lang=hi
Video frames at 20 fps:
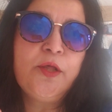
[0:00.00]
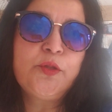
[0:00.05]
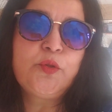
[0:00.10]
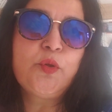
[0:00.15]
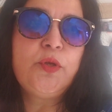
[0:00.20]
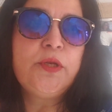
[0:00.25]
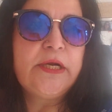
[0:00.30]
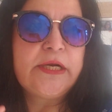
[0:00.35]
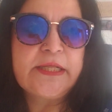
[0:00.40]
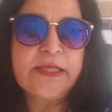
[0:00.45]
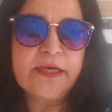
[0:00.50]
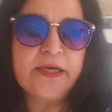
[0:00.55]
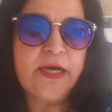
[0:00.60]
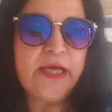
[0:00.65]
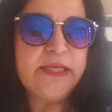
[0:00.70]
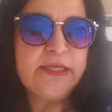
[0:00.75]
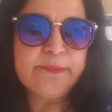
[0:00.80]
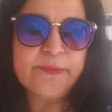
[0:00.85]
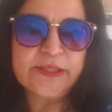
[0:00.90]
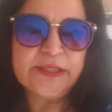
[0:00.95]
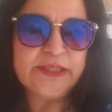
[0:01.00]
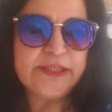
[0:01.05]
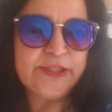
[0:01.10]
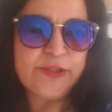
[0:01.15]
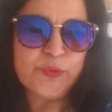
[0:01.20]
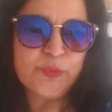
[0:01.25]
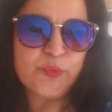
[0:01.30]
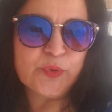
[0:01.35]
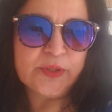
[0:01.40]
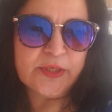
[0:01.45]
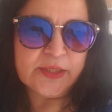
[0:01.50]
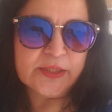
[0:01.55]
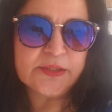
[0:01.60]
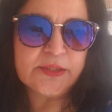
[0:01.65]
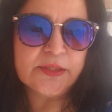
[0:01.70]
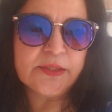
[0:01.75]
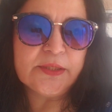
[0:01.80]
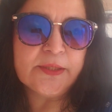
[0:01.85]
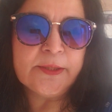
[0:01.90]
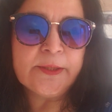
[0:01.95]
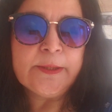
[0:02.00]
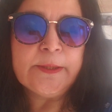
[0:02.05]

तो लड़के खा लें मगर लड़कियों को ना दें